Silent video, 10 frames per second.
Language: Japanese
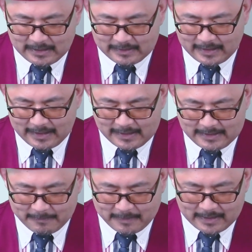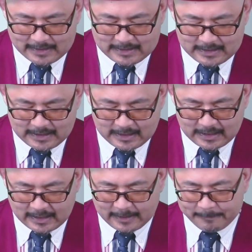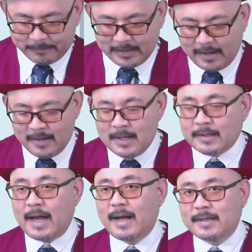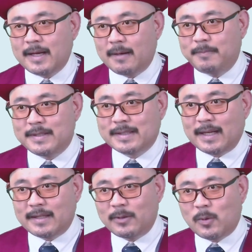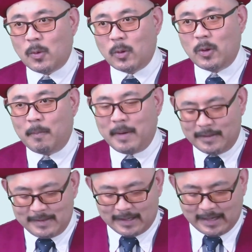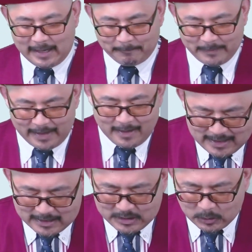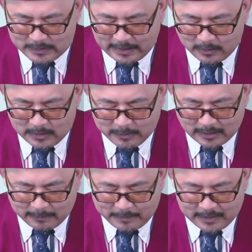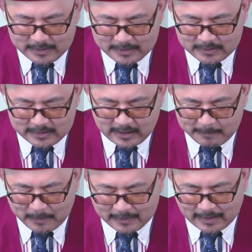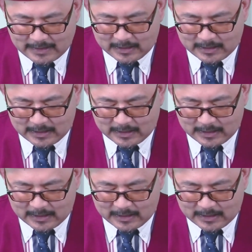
ン、対角線バシーン。ね、対角線がぶつかってるここの真ん中ね、小線の方に向かってビューンと線引っ張る感じ、